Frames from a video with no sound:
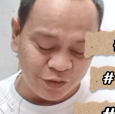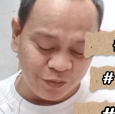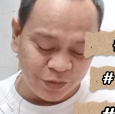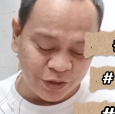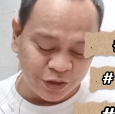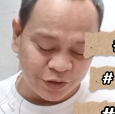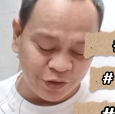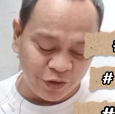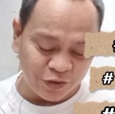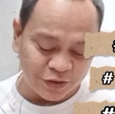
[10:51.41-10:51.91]

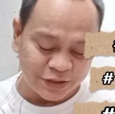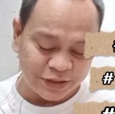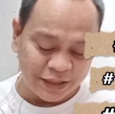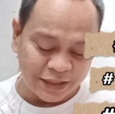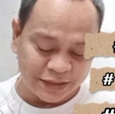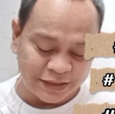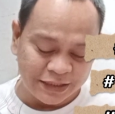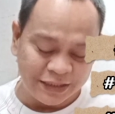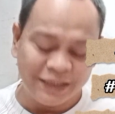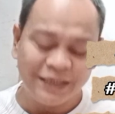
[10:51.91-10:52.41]
numero 2
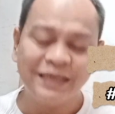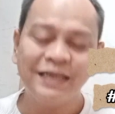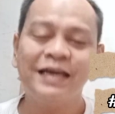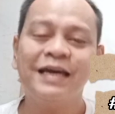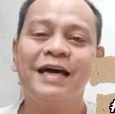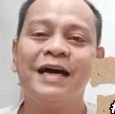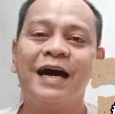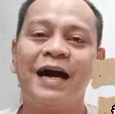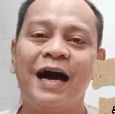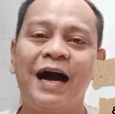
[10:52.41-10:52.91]
na si
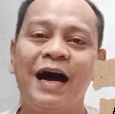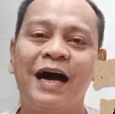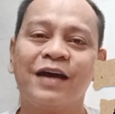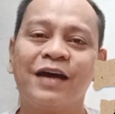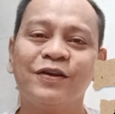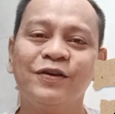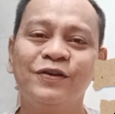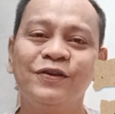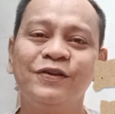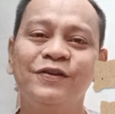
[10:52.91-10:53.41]

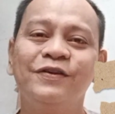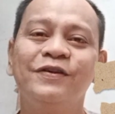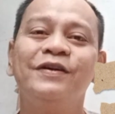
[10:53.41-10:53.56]
Aru